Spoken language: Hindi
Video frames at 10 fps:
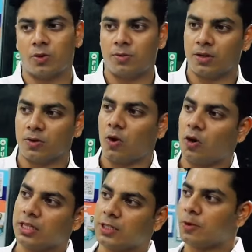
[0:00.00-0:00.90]
बिल्कुल बिल्कुल
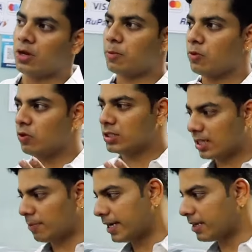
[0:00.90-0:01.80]
ऑन द स्पॉट आपको वो
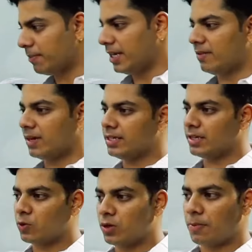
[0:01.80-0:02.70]
सब आइटम मिलने वाली
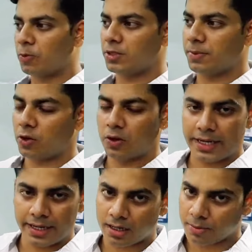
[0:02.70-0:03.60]
है कोई आपको इस बार
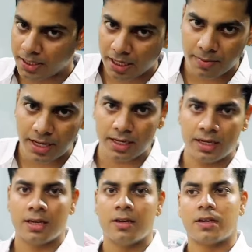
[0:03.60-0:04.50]
क्वांटिटी की कमी नहीं
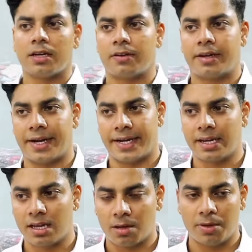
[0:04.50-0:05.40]
मिलेगी
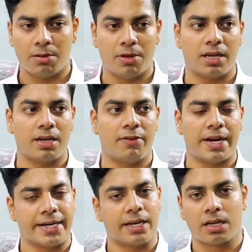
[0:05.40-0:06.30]
ग्रेडिंग की कमी नहीं मिलेगी
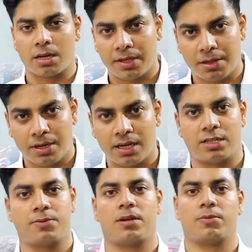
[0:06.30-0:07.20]
वेरायटी की कमी नहीं
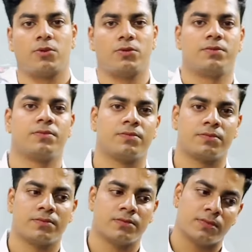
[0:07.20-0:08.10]
मिलेगी इस बार आपको
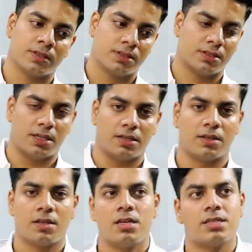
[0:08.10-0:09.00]
बहुत बढ़िया सर आना कहाँ पे
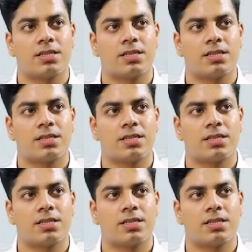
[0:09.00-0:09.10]
होगा